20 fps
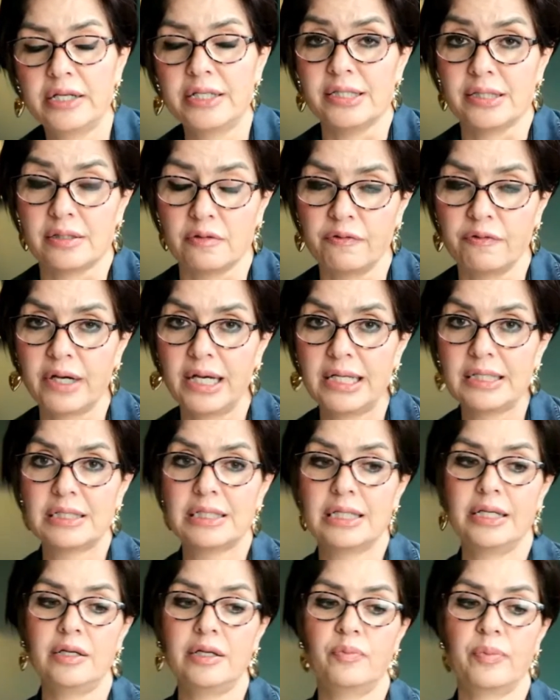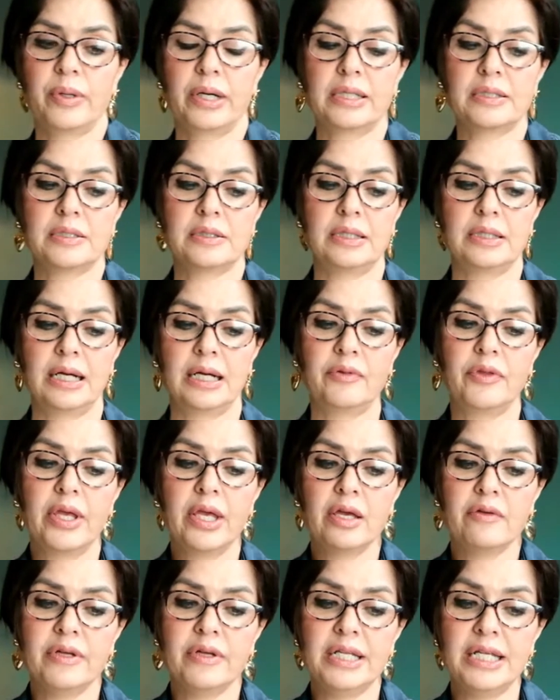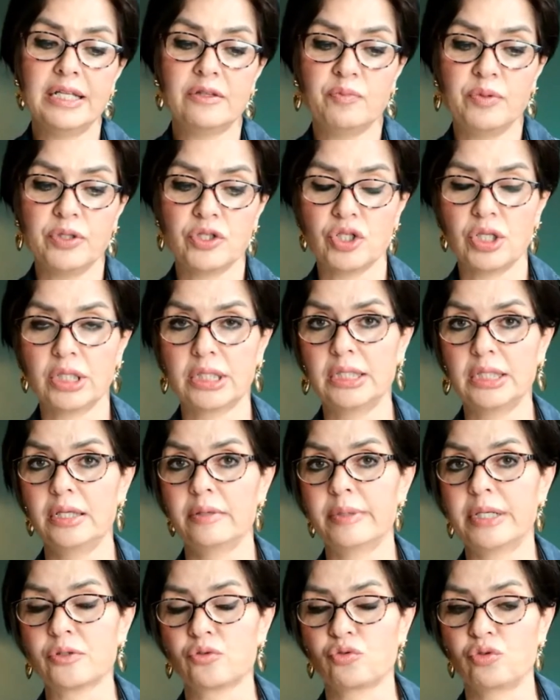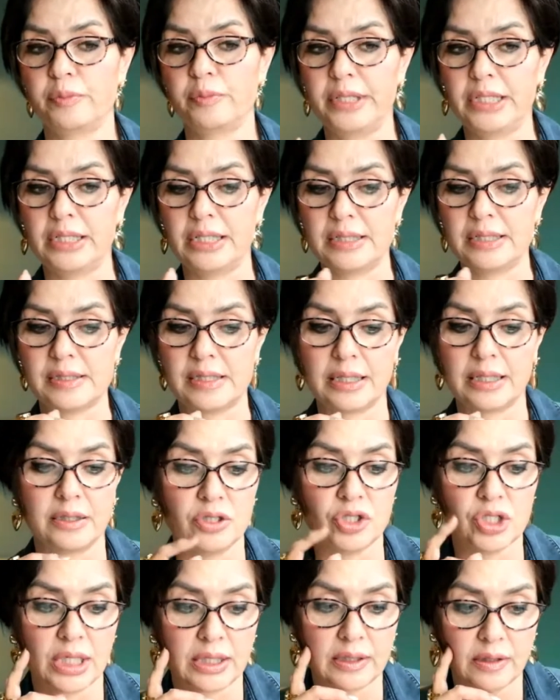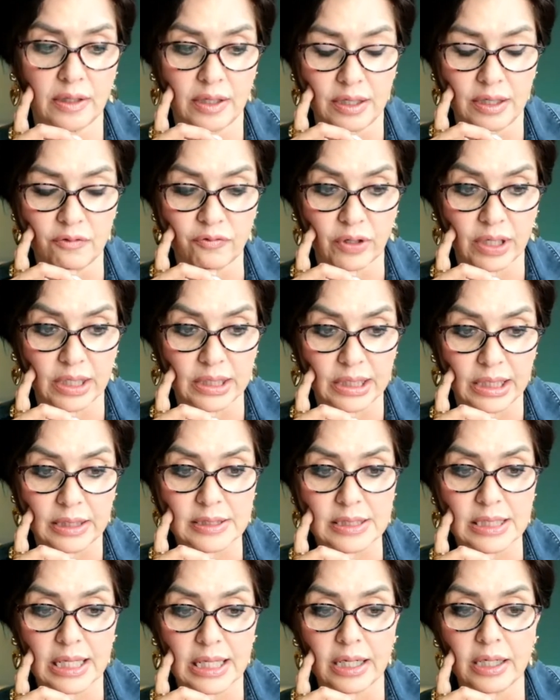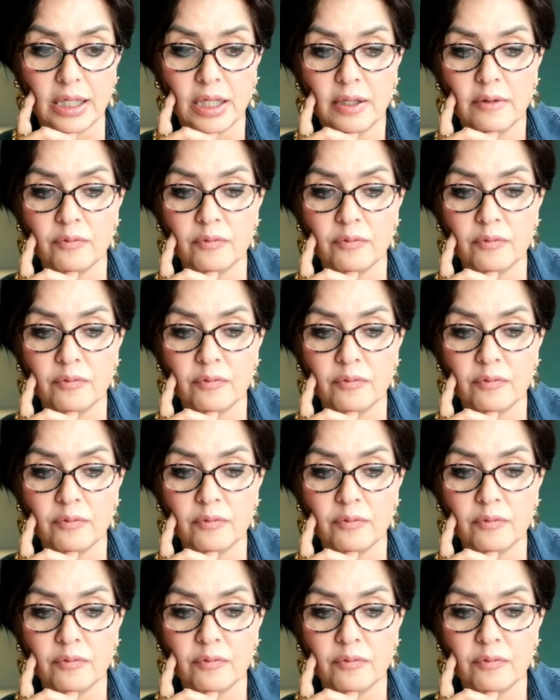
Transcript: istifa ettiler İyi Parti'den ve net bir şekilde Mansur Bey'i destekleyeceklerini ifade ettiler.